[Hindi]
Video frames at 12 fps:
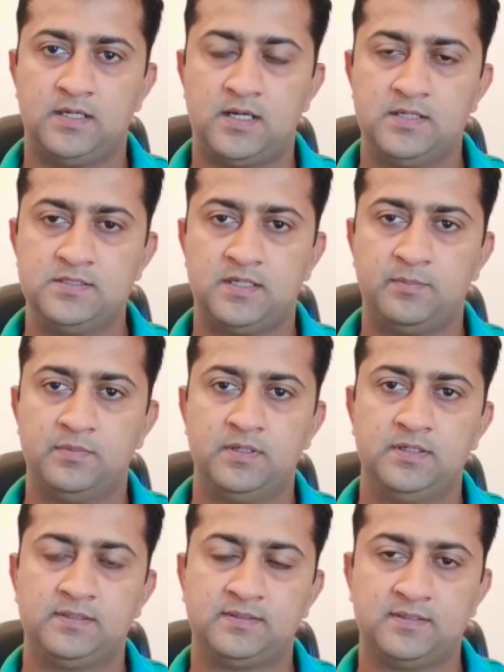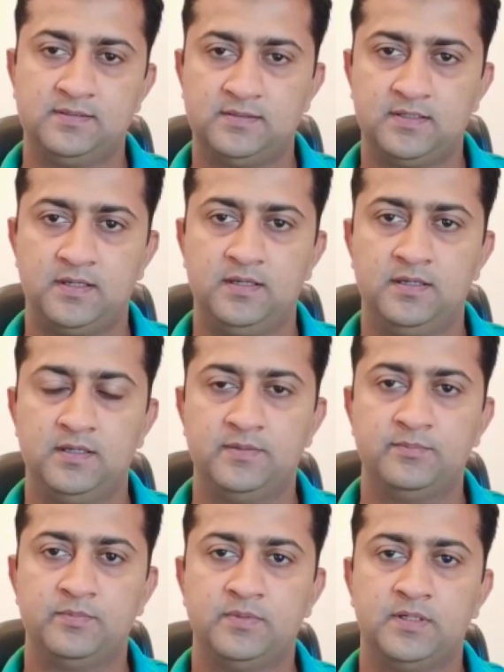आज हम डिस्कस करेंगे
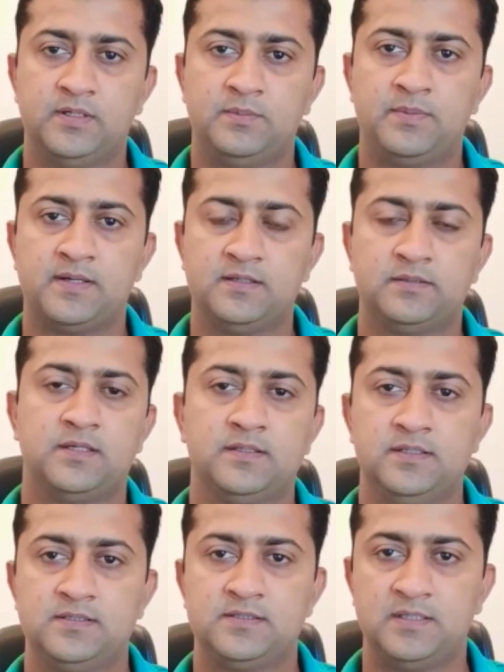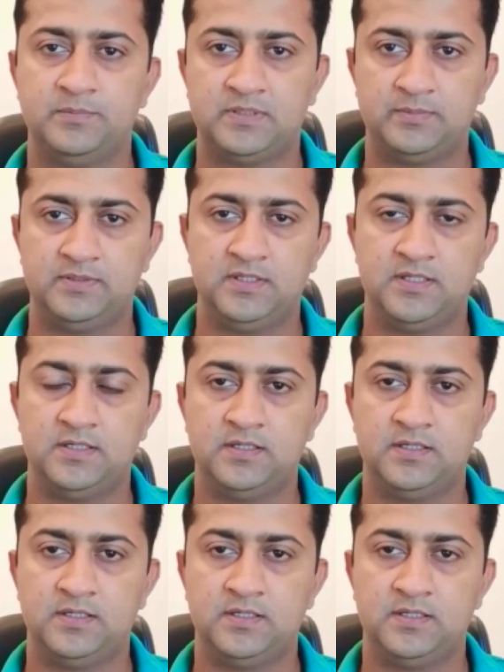पाकिस्तान की इस टाइम सबसे